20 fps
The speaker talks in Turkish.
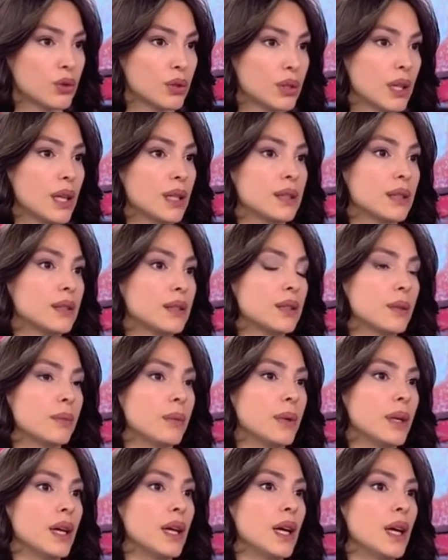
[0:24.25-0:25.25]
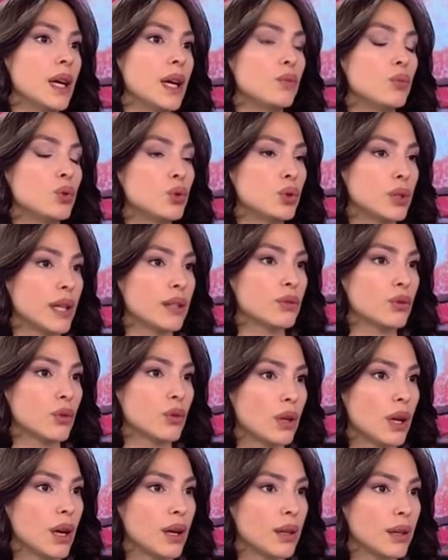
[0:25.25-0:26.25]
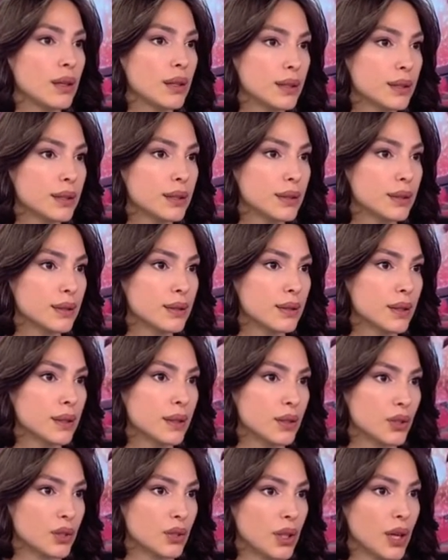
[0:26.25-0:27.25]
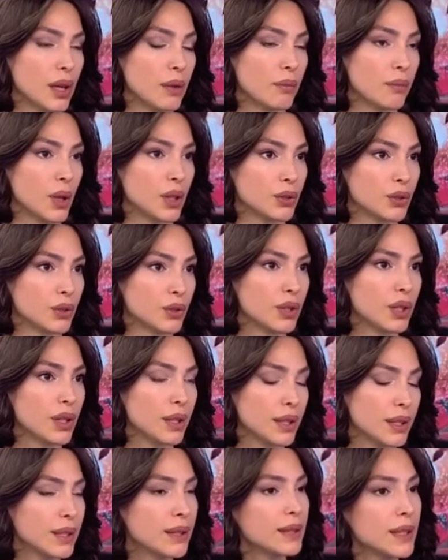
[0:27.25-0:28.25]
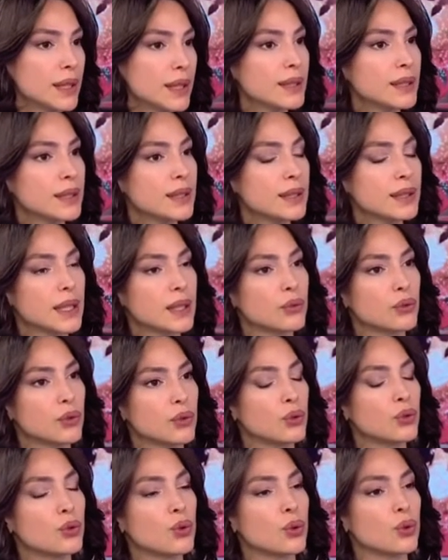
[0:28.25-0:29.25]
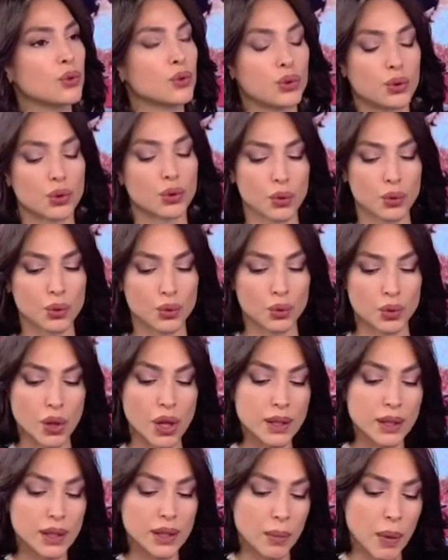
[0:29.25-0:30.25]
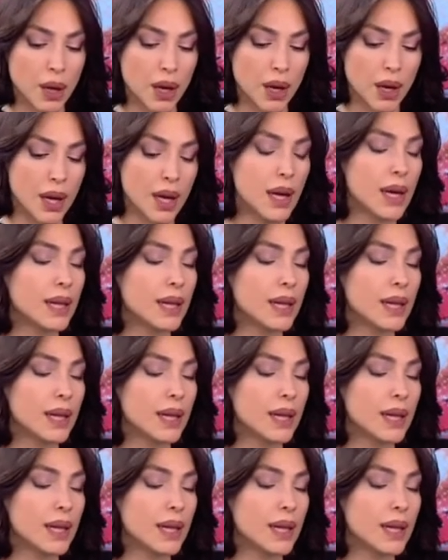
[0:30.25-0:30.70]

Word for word: Özellikle tabii bu sektörler arasında da işte en başta yine tekstil sektörünü konuşuyor olacağız ama